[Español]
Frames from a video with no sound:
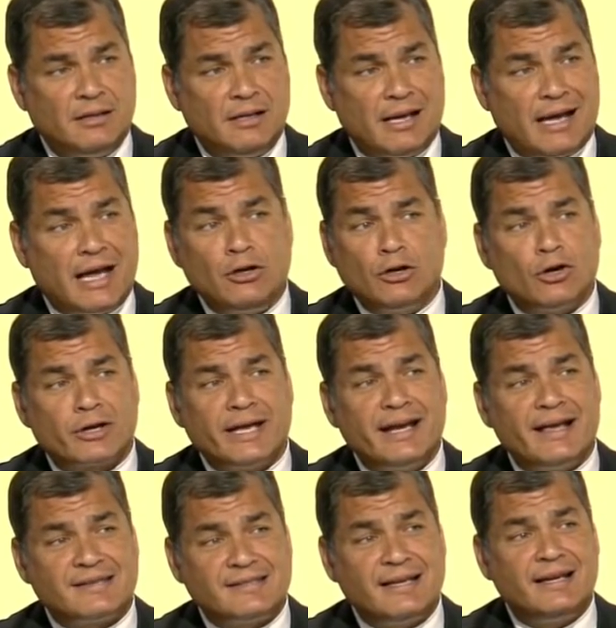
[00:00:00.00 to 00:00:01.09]
Ello no quiere
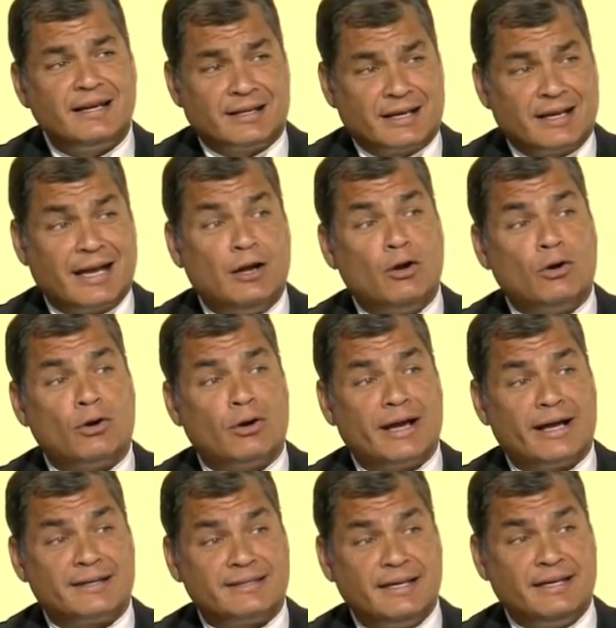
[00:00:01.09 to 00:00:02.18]
decir que no
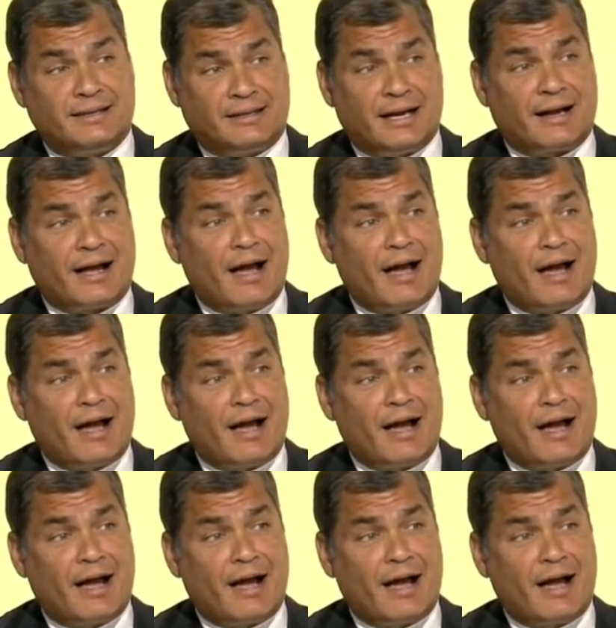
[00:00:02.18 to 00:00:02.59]
existan